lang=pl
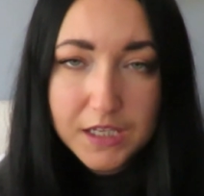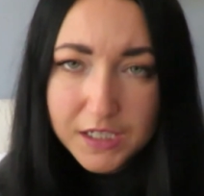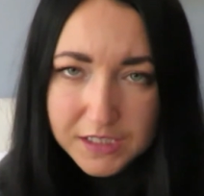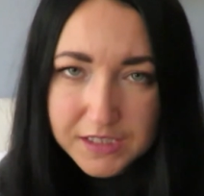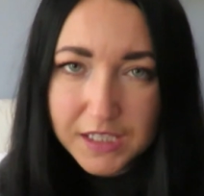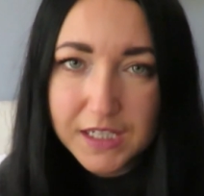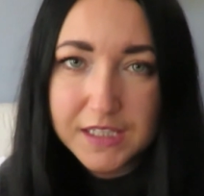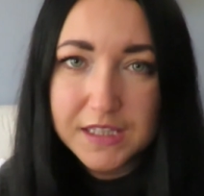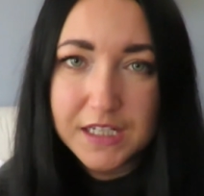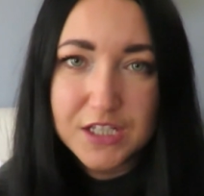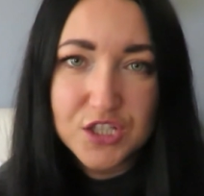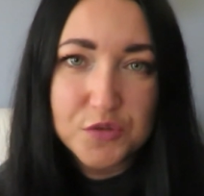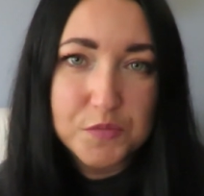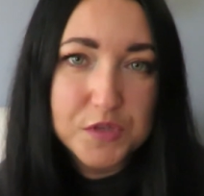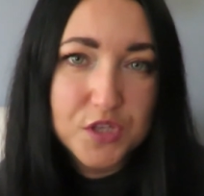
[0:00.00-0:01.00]
Idę jednak
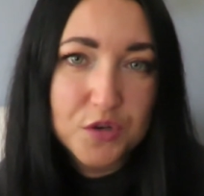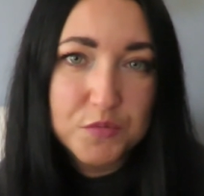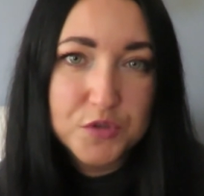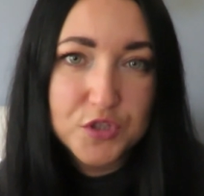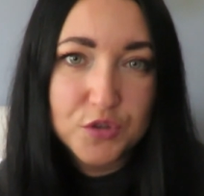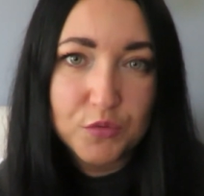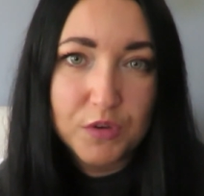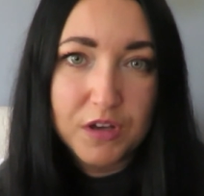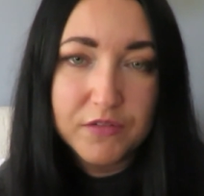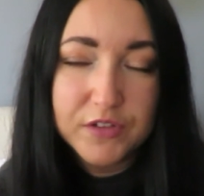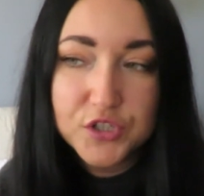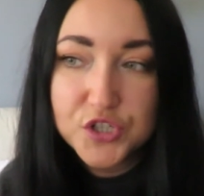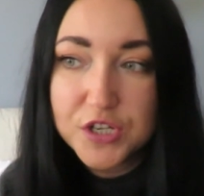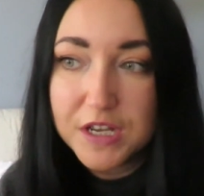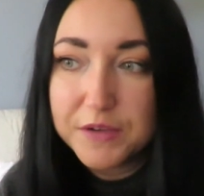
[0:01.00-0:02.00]
sobie zrobić tą
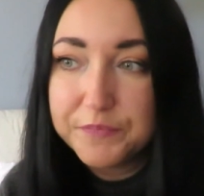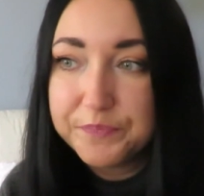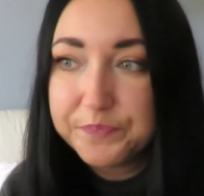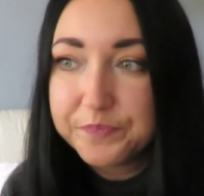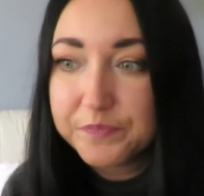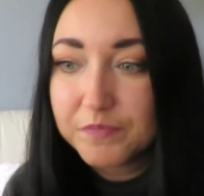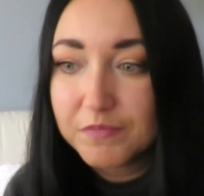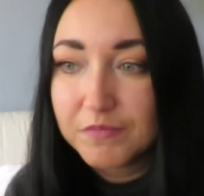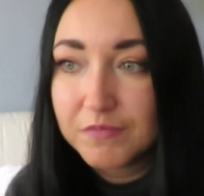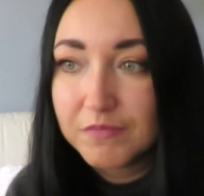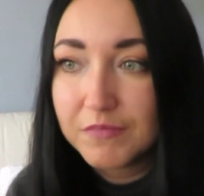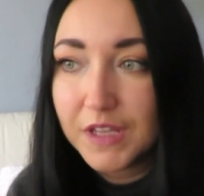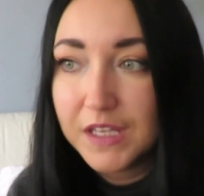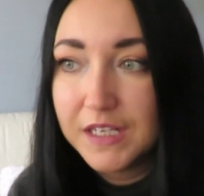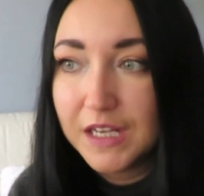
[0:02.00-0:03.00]
kaweczkę. Mm,
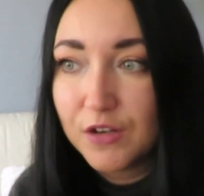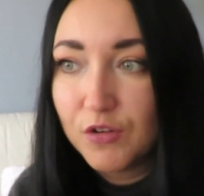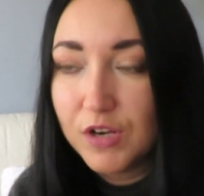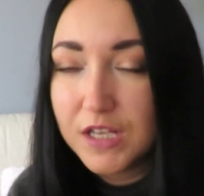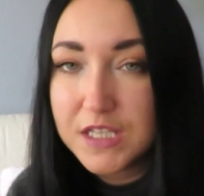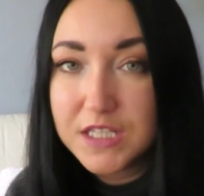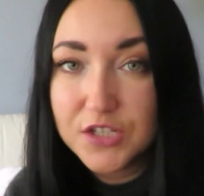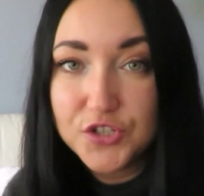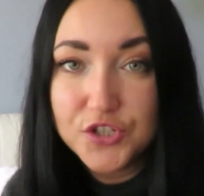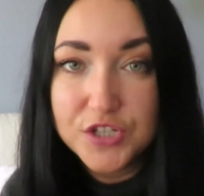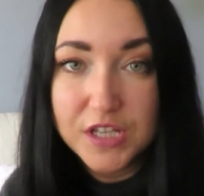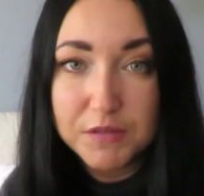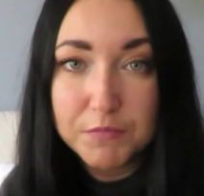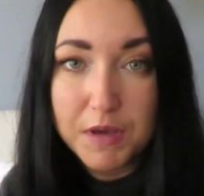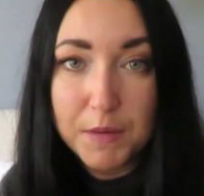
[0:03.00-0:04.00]
na kolację
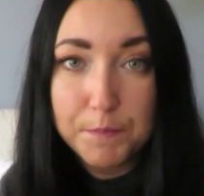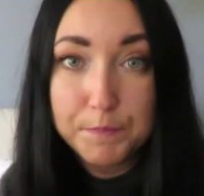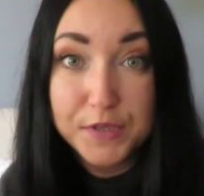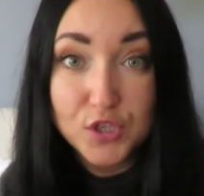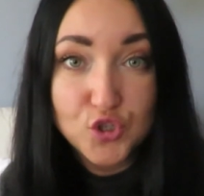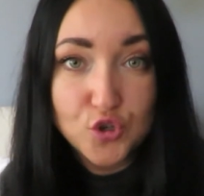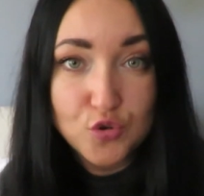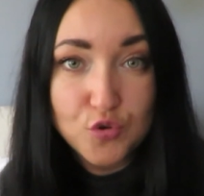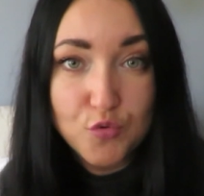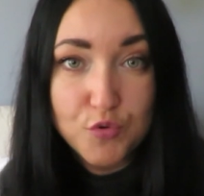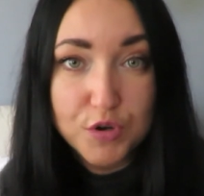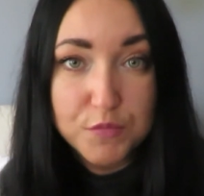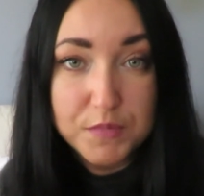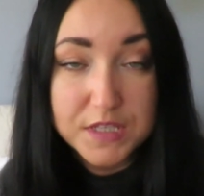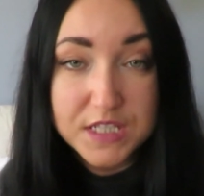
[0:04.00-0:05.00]
dzisiaj mam pieczoną
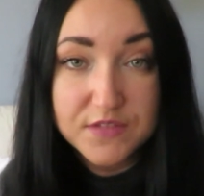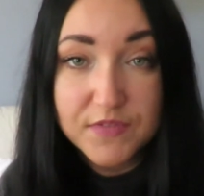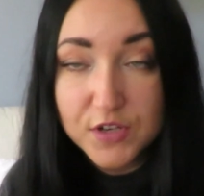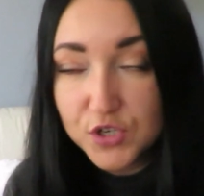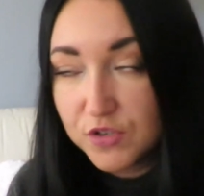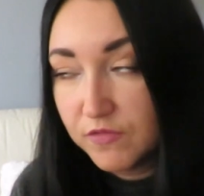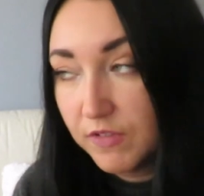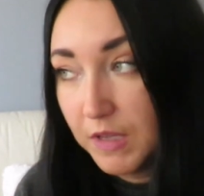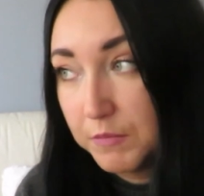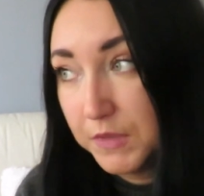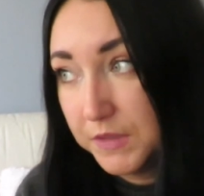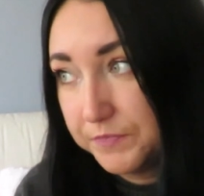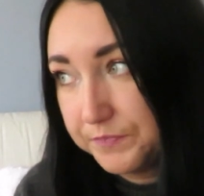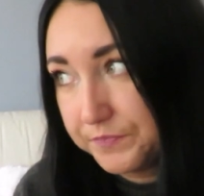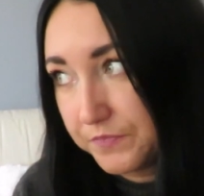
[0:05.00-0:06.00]
rybę z warzywami.